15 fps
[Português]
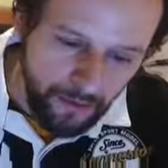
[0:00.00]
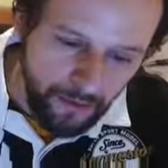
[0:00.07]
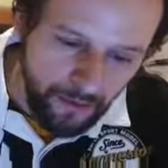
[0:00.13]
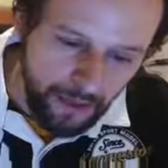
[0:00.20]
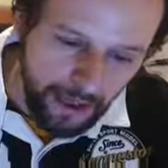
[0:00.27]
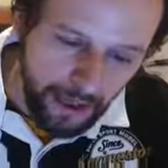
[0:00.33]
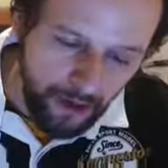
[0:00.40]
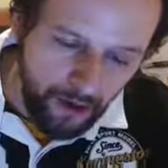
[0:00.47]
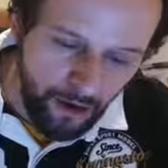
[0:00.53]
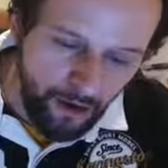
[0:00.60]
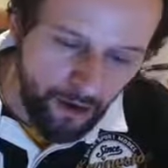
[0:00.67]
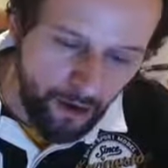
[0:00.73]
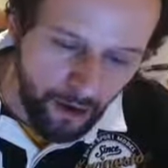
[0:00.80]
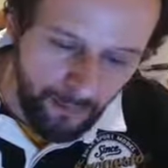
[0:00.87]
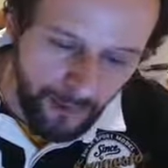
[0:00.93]
Né?
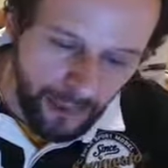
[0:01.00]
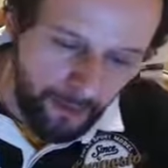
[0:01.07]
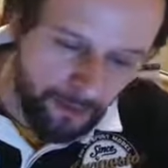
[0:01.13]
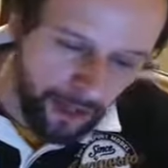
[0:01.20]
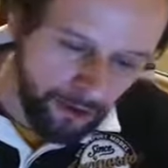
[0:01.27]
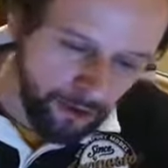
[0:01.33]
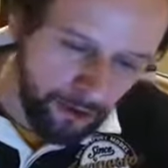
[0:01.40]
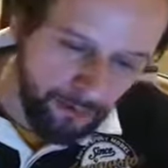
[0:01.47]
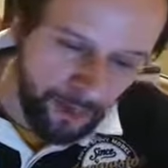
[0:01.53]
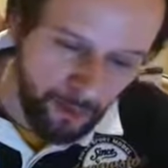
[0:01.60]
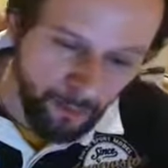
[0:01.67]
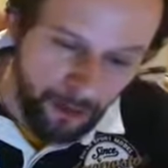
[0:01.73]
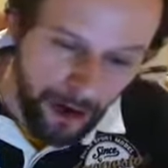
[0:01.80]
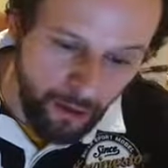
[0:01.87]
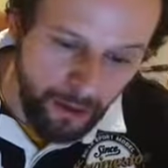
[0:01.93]
Ó, ó, bem lembrado aí
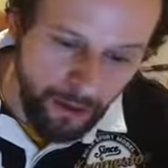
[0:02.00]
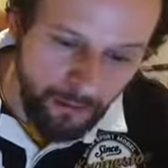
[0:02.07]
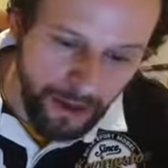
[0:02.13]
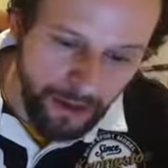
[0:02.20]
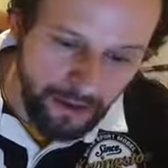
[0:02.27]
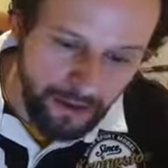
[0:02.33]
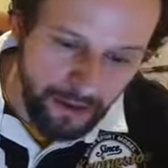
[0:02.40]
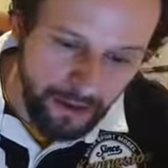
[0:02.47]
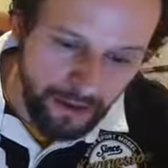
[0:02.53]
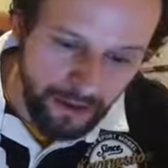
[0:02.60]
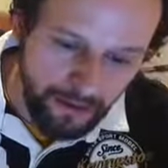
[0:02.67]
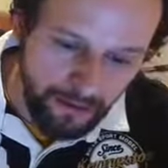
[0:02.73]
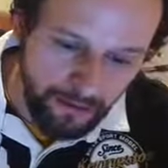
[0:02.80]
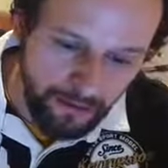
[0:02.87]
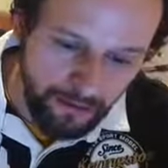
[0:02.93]
pelo Mauro, amanhã
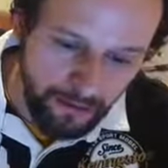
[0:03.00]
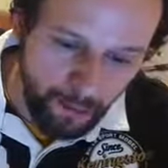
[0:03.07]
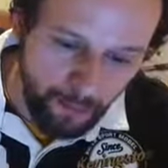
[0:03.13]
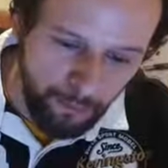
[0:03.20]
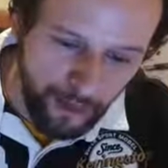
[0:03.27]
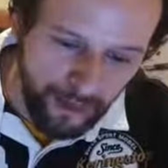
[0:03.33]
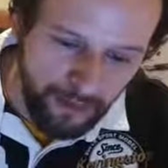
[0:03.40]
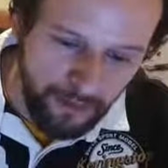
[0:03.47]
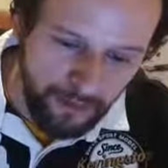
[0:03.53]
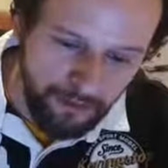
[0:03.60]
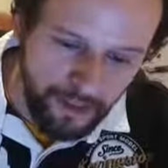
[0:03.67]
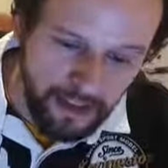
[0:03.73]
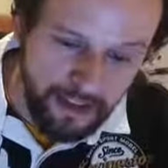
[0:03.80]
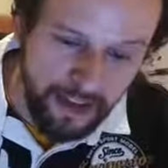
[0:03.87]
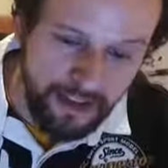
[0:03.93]
tem, completa
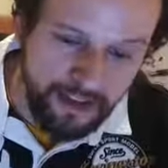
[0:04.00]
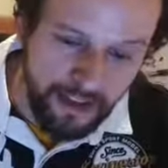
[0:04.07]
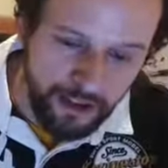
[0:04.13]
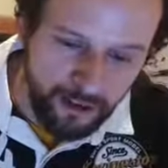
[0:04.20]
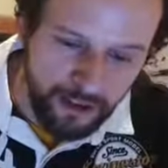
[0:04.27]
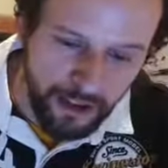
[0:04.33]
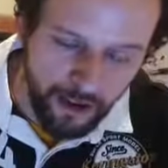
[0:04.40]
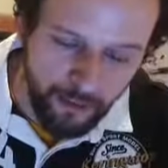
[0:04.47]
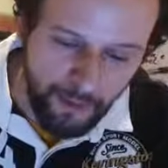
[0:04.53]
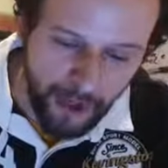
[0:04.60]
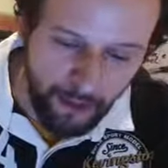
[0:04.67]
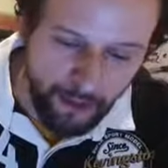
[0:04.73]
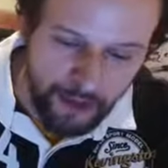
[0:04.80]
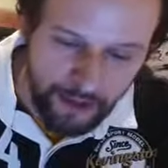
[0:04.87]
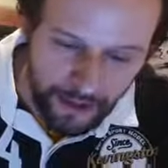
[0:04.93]
26 anos sem o
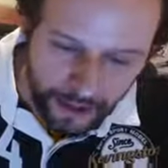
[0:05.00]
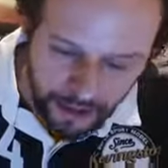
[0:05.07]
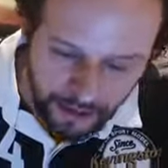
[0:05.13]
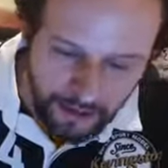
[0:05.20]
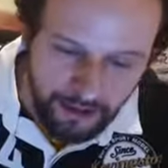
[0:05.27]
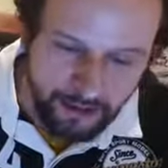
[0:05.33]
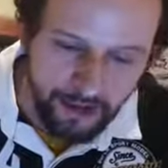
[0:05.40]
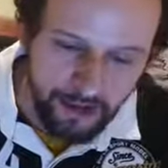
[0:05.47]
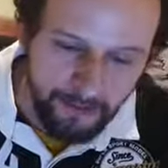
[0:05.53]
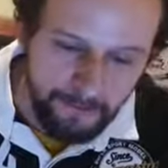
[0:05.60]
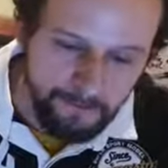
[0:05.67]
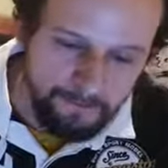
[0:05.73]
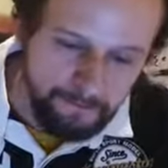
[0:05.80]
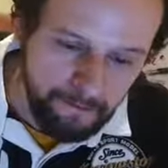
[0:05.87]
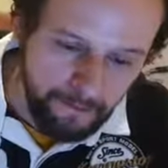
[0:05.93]
Mário Quintana. Né?
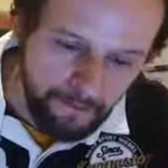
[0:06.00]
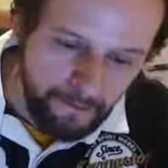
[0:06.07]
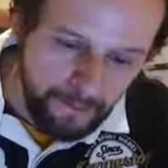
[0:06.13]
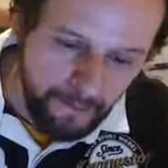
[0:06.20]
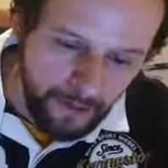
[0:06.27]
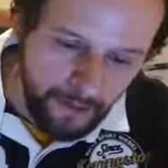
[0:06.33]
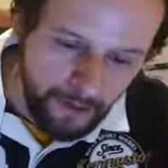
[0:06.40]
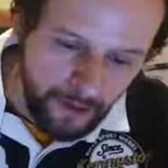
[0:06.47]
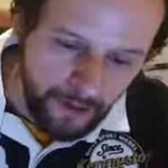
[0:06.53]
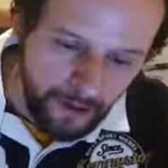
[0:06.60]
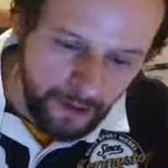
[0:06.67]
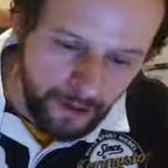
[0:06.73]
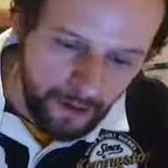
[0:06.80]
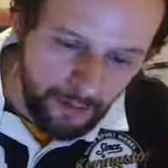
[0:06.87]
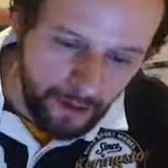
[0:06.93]

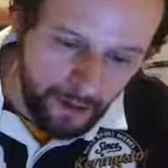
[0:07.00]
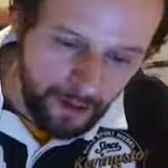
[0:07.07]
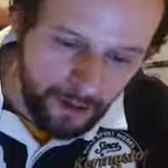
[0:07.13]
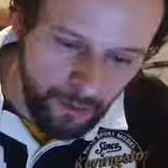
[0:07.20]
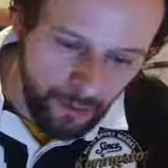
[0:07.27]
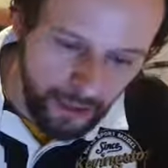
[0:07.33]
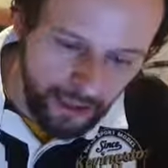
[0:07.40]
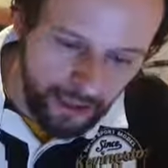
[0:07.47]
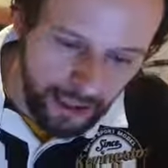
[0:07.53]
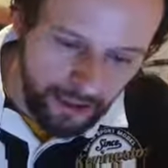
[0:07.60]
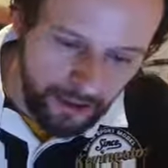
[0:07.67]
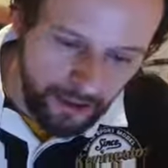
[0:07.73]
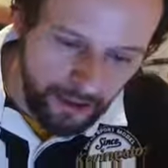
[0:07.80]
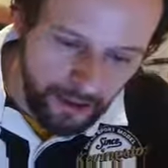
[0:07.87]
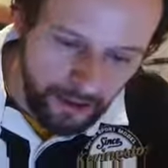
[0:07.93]
Também uma, uma
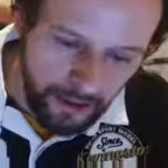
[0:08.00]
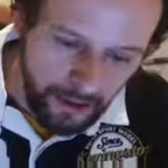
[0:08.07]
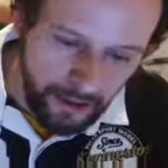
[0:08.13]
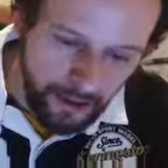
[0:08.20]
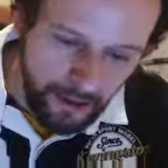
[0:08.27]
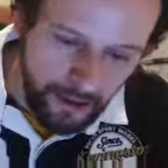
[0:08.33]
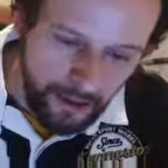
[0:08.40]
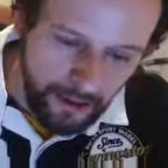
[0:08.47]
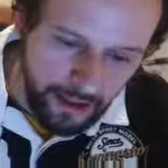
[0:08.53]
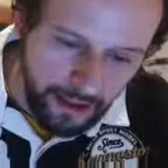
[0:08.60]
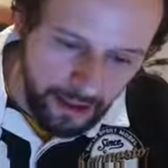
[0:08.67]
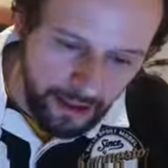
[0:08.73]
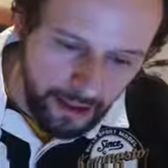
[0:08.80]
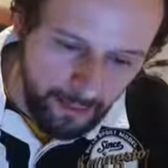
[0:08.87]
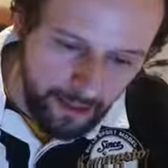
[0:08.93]
data
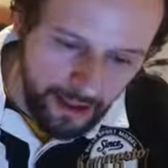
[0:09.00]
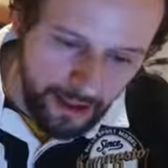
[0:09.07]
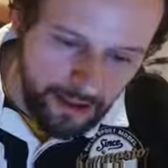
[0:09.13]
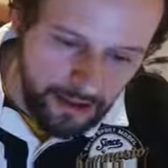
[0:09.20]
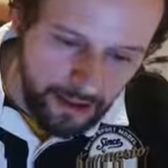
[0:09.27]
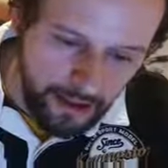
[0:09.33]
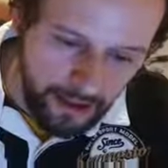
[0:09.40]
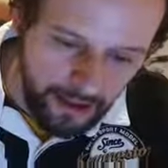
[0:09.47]
é, que merece,